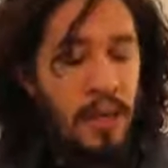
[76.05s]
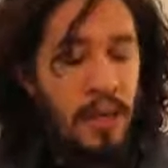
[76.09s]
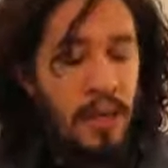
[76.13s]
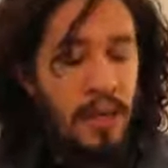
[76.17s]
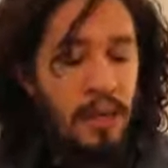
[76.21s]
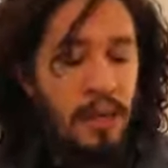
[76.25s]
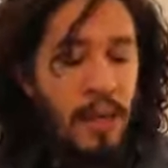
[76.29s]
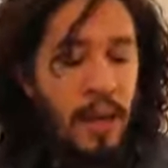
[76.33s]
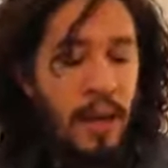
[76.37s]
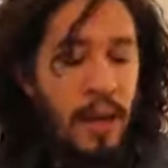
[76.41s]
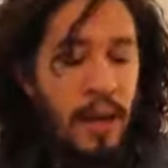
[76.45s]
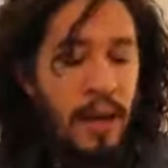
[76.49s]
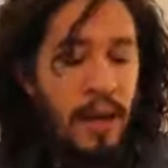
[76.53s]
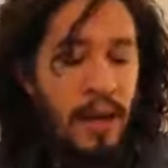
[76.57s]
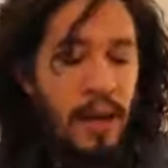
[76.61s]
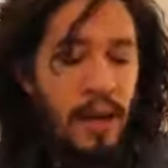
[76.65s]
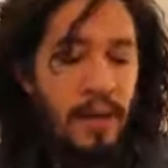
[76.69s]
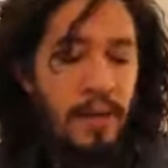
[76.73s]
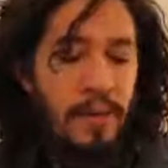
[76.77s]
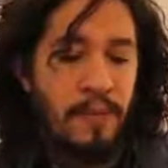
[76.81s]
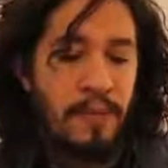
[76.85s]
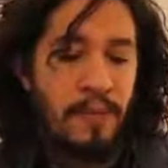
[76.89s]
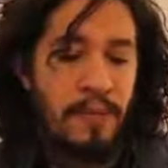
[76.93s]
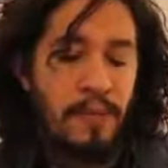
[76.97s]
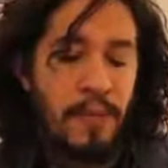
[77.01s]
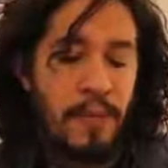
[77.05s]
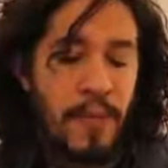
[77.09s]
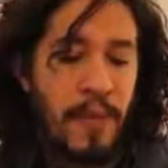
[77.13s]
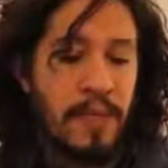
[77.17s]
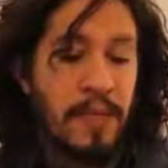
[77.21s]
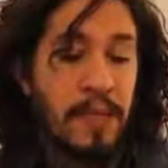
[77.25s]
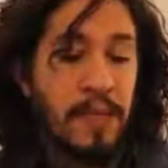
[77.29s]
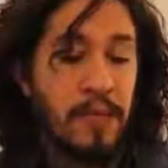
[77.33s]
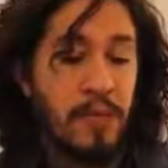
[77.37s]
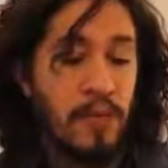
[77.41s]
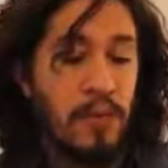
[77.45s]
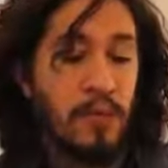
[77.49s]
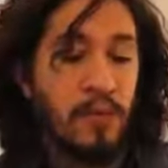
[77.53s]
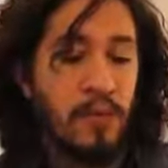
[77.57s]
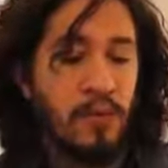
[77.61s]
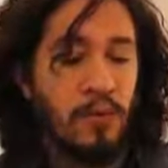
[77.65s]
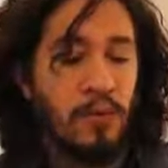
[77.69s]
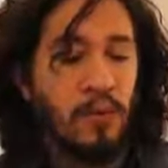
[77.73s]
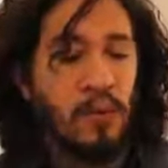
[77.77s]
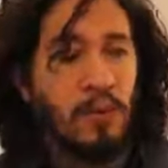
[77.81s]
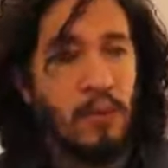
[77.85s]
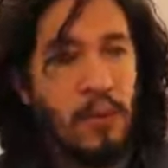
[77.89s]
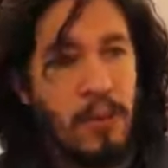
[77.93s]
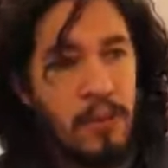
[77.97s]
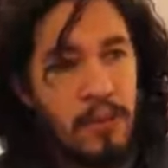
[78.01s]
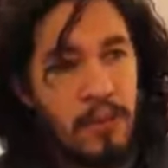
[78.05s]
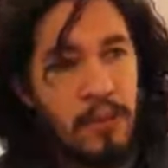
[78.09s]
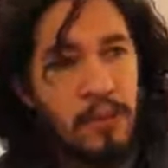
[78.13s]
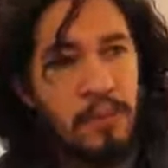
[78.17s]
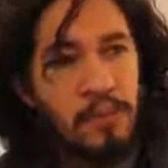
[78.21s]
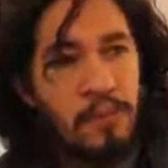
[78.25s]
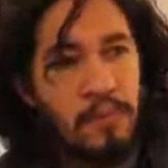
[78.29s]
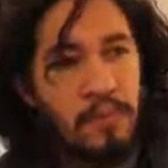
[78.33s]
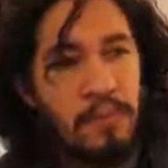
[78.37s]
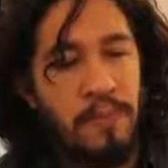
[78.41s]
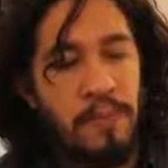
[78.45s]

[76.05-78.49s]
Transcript: da dessas estruturas,